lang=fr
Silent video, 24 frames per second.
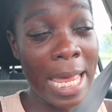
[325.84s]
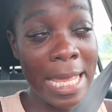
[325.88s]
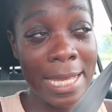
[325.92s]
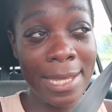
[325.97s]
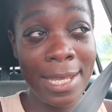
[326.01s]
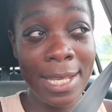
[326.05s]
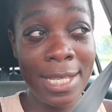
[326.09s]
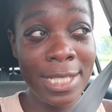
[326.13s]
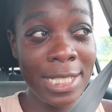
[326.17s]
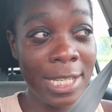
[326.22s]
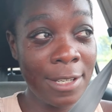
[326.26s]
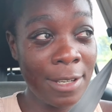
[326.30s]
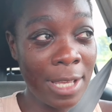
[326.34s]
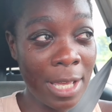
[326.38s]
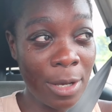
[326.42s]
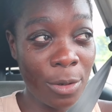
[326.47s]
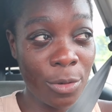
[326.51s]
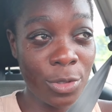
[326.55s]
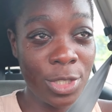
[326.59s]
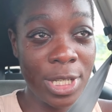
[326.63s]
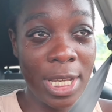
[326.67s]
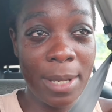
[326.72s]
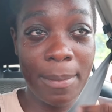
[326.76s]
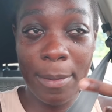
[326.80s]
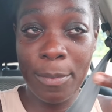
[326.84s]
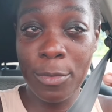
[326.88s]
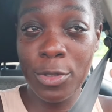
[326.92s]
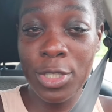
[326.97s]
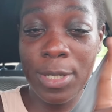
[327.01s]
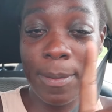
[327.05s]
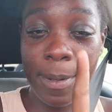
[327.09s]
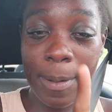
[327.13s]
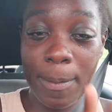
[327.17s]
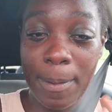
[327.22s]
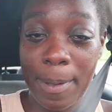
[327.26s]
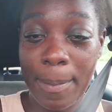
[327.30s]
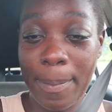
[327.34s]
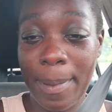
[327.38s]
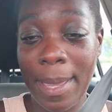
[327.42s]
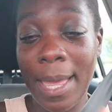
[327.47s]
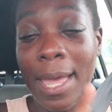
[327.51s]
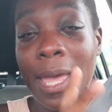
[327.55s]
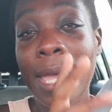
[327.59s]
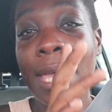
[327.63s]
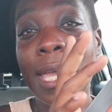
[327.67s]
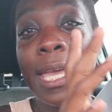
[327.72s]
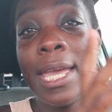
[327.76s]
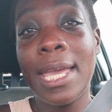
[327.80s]
dès que j'ai raccroché avec maman, j'appelle papa
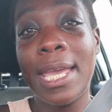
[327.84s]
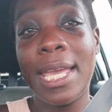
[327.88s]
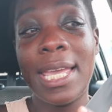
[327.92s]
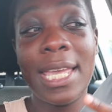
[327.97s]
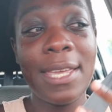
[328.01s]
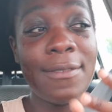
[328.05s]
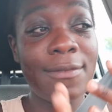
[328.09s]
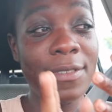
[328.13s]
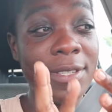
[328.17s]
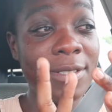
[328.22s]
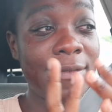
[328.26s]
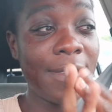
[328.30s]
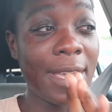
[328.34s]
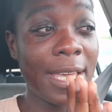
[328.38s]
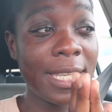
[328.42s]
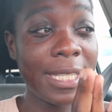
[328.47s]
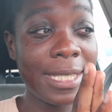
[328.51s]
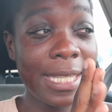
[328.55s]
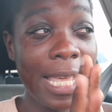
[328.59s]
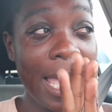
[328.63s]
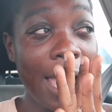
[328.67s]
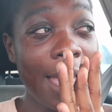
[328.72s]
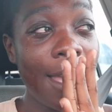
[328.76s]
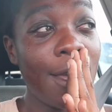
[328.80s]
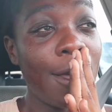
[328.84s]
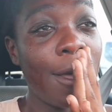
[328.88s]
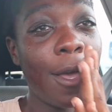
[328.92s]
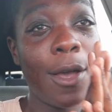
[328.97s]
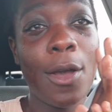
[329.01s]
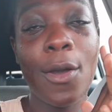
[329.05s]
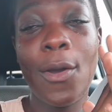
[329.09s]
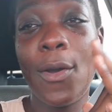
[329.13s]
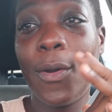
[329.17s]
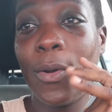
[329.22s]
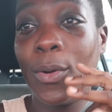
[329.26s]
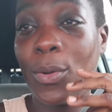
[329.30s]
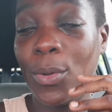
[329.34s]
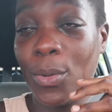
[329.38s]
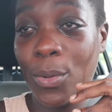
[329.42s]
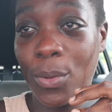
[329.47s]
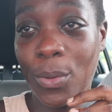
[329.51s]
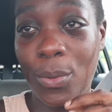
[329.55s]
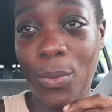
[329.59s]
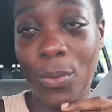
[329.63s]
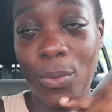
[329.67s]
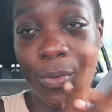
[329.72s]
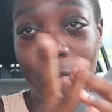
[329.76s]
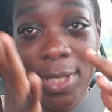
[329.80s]
et vice versa, euh, le
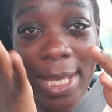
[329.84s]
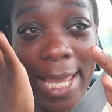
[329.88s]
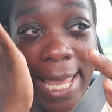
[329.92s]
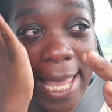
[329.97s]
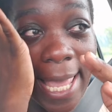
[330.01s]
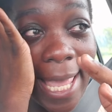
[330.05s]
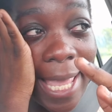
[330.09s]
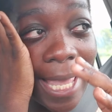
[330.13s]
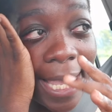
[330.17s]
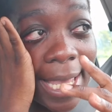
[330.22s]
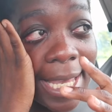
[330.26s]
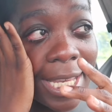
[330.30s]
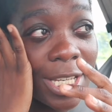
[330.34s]
contraire.